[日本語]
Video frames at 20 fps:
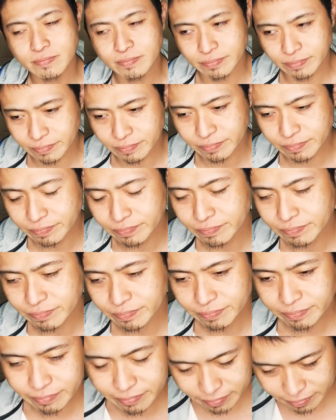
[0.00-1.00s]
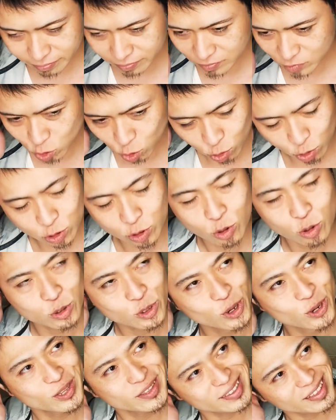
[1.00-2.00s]
うんそういうこ
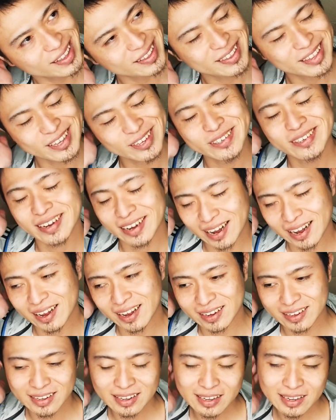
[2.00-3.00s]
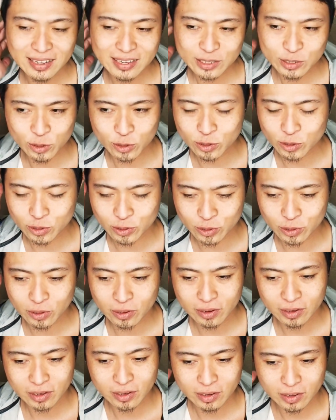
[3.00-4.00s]
とってっていうかその